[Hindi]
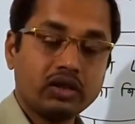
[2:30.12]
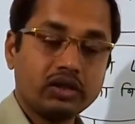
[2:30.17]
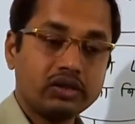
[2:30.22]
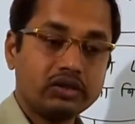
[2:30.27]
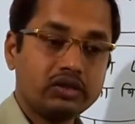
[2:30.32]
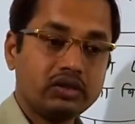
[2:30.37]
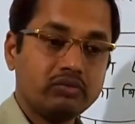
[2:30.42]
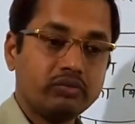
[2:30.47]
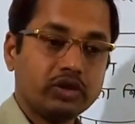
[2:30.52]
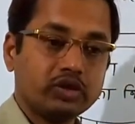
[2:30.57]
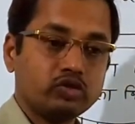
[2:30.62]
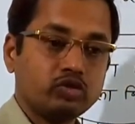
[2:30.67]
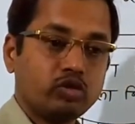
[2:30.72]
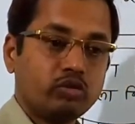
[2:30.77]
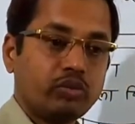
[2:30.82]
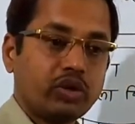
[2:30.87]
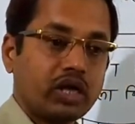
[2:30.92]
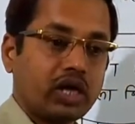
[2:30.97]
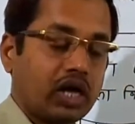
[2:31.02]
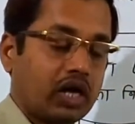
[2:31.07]
किसी वस्तु
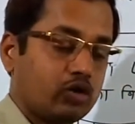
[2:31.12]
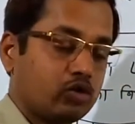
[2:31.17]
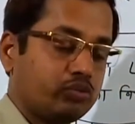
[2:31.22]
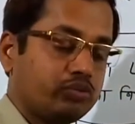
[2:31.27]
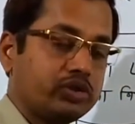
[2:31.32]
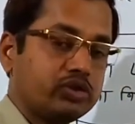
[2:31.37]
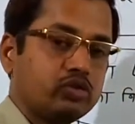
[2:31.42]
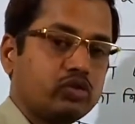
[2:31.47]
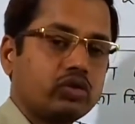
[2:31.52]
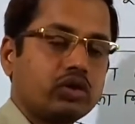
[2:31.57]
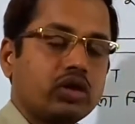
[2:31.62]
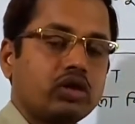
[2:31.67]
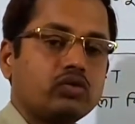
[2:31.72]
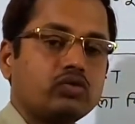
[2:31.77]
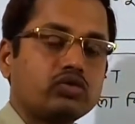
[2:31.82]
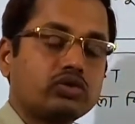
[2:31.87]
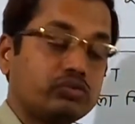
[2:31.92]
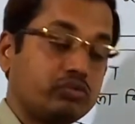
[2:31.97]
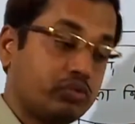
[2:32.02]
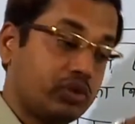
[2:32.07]
पर आरोपित होकर
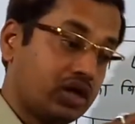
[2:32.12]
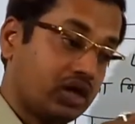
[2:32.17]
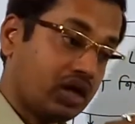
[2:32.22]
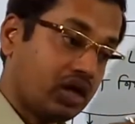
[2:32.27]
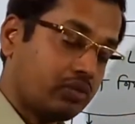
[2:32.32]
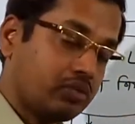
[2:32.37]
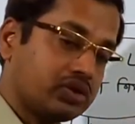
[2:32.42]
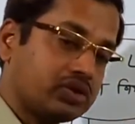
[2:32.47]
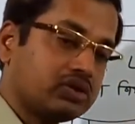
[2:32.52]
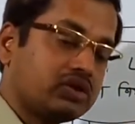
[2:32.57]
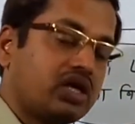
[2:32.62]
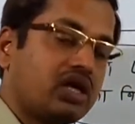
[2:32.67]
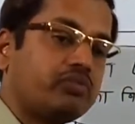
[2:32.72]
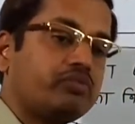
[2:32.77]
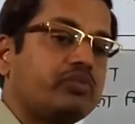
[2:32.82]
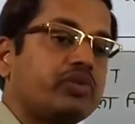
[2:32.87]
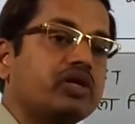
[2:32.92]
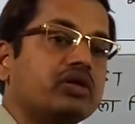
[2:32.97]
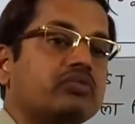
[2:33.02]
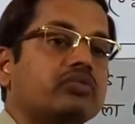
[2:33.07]
उसमें अवस्था
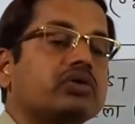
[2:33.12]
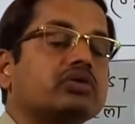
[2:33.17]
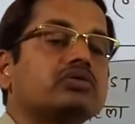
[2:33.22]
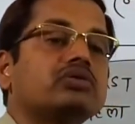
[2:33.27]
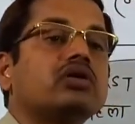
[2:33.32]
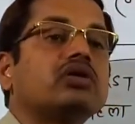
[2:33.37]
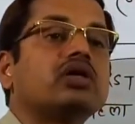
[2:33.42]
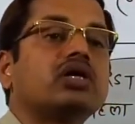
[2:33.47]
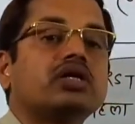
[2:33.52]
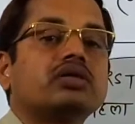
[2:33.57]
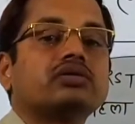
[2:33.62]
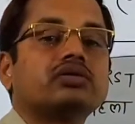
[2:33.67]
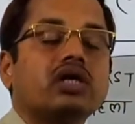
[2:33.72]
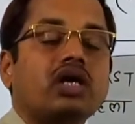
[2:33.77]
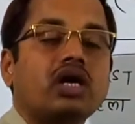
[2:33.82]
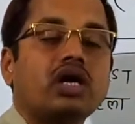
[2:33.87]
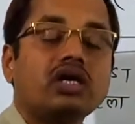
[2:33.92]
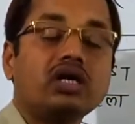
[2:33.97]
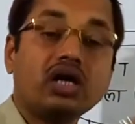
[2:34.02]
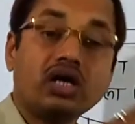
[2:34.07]
परिवर्तन
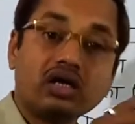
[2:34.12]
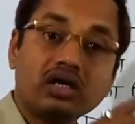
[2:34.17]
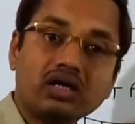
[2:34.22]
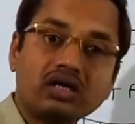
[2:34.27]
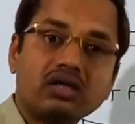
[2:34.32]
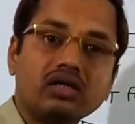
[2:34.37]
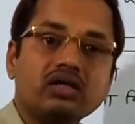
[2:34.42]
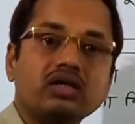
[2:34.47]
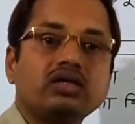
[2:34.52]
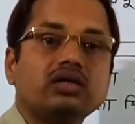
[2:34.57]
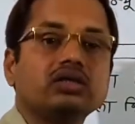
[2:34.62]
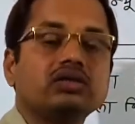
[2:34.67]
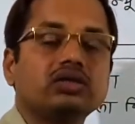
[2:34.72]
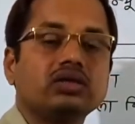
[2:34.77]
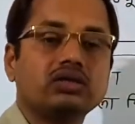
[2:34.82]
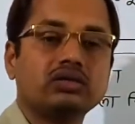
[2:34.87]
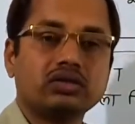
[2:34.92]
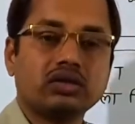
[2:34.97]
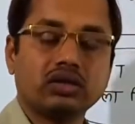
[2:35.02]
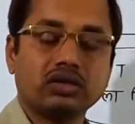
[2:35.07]
करता है या करने की
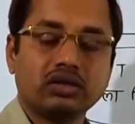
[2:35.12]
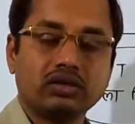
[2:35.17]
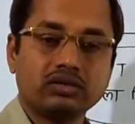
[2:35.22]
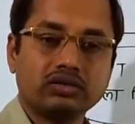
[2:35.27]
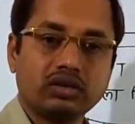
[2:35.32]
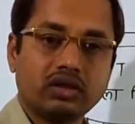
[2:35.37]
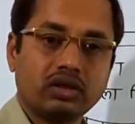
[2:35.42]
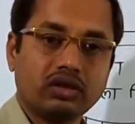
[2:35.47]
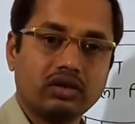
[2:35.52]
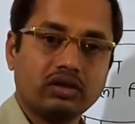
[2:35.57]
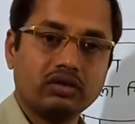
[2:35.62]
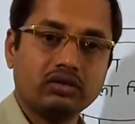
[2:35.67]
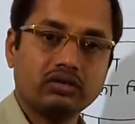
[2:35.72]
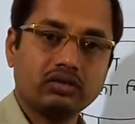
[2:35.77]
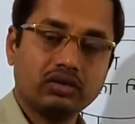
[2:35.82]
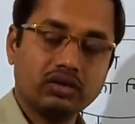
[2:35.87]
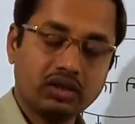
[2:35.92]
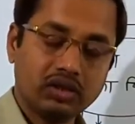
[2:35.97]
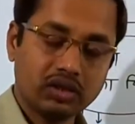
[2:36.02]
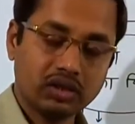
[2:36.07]
चेष्टा करता है
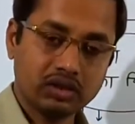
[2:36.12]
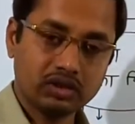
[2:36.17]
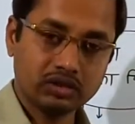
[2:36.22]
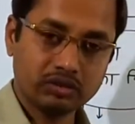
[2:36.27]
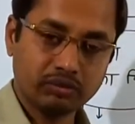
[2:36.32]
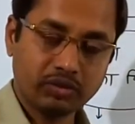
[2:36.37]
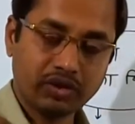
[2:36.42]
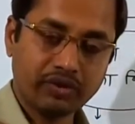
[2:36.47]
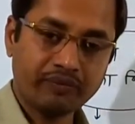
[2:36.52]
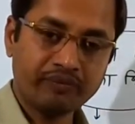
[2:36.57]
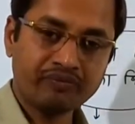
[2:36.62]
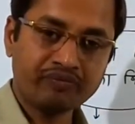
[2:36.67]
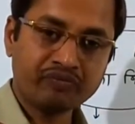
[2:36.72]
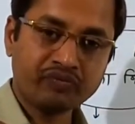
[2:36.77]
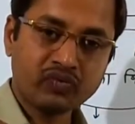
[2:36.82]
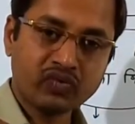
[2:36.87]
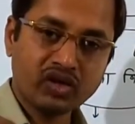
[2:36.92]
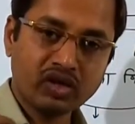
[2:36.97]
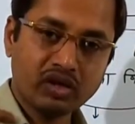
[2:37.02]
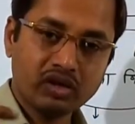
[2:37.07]
इंग्लिश में
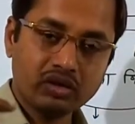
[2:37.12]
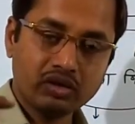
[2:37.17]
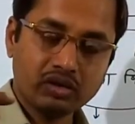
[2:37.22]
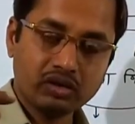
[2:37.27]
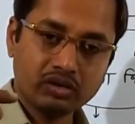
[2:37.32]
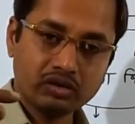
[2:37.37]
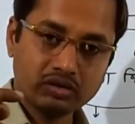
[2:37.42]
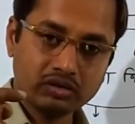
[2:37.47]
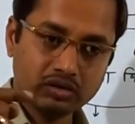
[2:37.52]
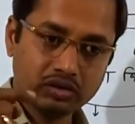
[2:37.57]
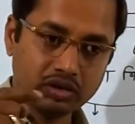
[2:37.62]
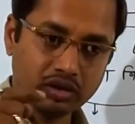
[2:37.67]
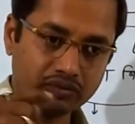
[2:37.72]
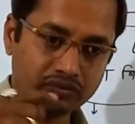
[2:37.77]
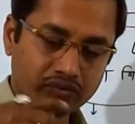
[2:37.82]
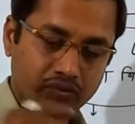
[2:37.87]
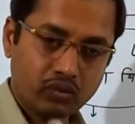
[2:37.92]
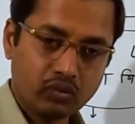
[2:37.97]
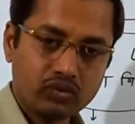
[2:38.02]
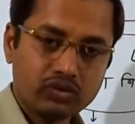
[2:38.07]
द
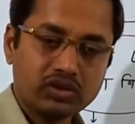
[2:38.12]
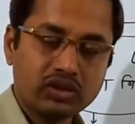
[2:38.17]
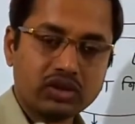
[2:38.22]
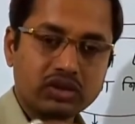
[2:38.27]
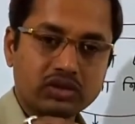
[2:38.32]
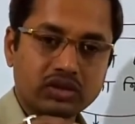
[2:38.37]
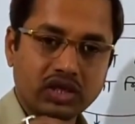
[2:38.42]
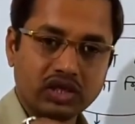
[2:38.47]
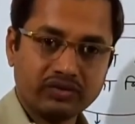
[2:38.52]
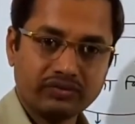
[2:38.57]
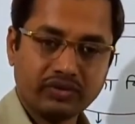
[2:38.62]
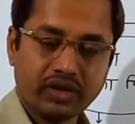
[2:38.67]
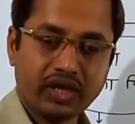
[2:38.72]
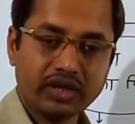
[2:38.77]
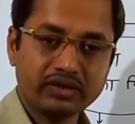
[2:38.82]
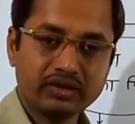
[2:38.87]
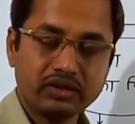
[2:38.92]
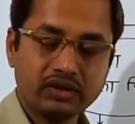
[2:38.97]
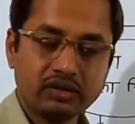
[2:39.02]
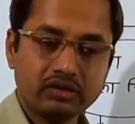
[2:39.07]
फोर्स इज दैट
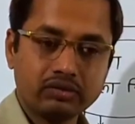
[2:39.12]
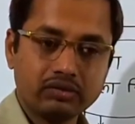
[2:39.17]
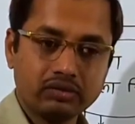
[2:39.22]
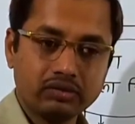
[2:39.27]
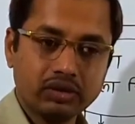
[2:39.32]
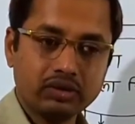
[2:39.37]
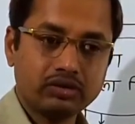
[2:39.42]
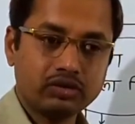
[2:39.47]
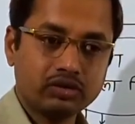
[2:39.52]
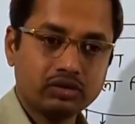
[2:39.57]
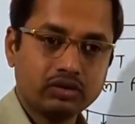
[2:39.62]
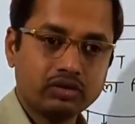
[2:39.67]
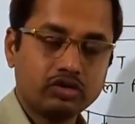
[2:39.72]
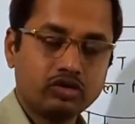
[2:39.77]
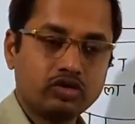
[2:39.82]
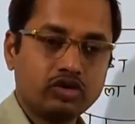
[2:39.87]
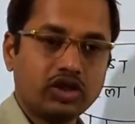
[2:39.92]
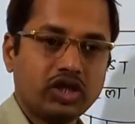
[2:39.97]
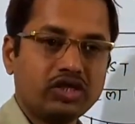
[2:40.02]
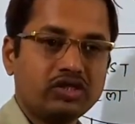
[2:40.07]
फैक्टर विच
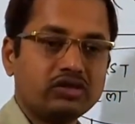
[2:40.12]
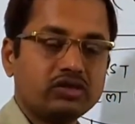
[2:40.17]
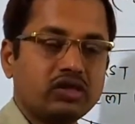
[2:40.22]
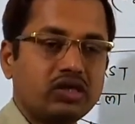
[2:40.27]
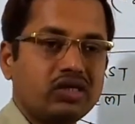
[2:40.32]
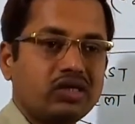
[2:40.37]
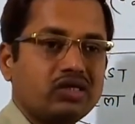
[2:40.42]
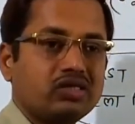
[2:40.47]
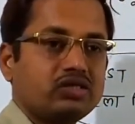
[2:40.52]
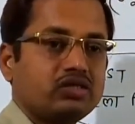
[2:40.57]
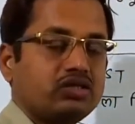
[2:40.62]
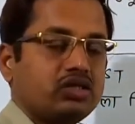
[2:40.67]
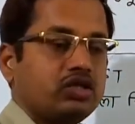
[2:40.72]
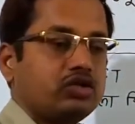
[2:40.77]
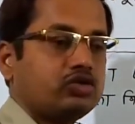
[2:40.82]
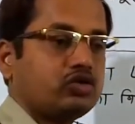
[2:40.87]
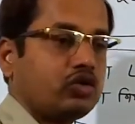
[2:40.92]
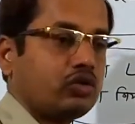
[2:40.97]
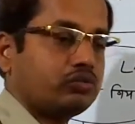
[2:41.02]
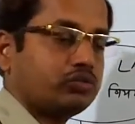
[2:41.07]
चेंज द
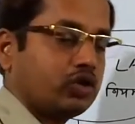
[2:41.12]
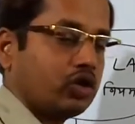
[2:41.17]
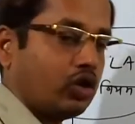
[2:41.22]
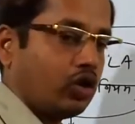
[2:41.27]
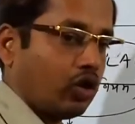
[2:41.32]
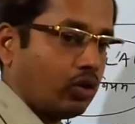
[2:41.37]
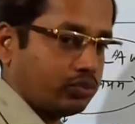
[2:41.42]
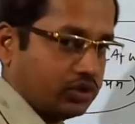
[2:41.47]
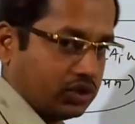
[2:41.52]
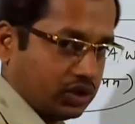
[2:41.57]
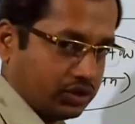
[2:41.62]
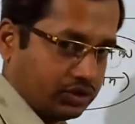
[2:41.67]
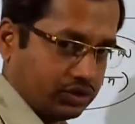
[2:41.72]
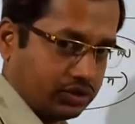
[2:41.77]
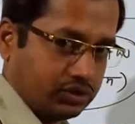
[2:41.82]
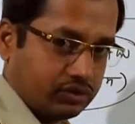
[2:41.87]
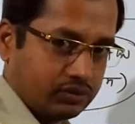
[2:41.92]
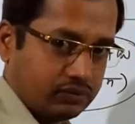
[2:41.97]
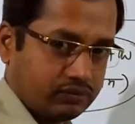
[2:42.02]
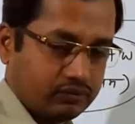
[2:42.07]
स्टेट ऑफ द
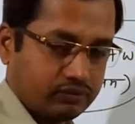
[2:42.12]
ऑब्जेक्ट